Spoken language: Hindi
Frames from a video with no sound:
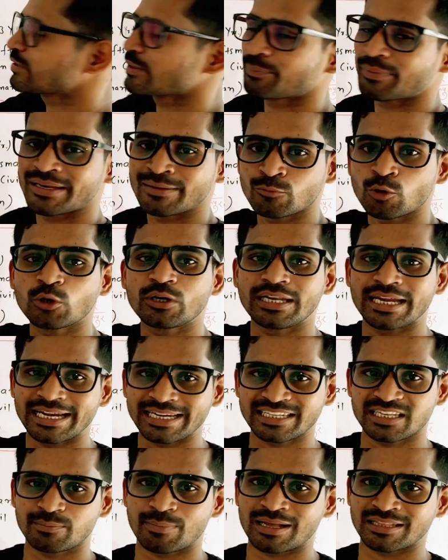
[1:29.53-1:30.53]
सबसे पहले हम
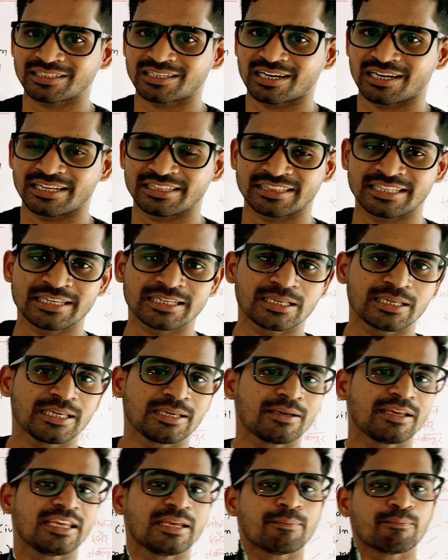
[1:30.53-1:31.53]
डेट की बात कर लेते हैं
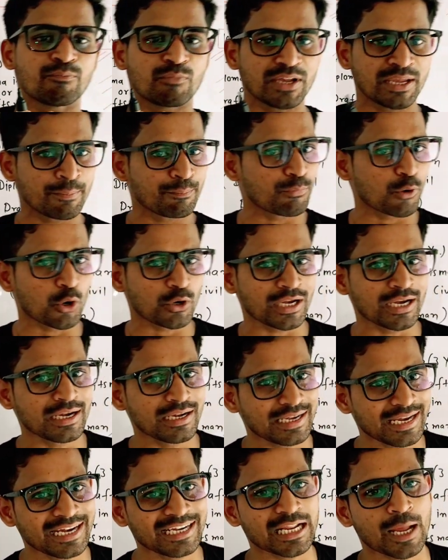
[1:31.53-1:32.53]
कि
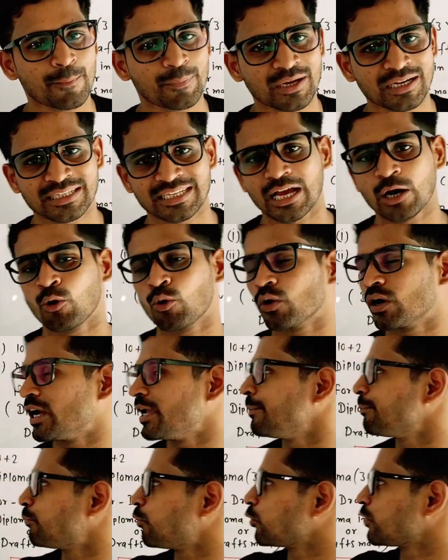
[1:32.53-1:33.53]
इंपॉर्टेंट डेट आपका क्या
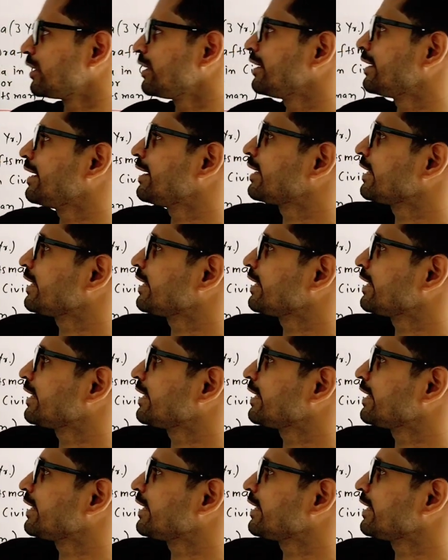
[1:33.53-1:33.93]
होगा इंपॉर्टेंट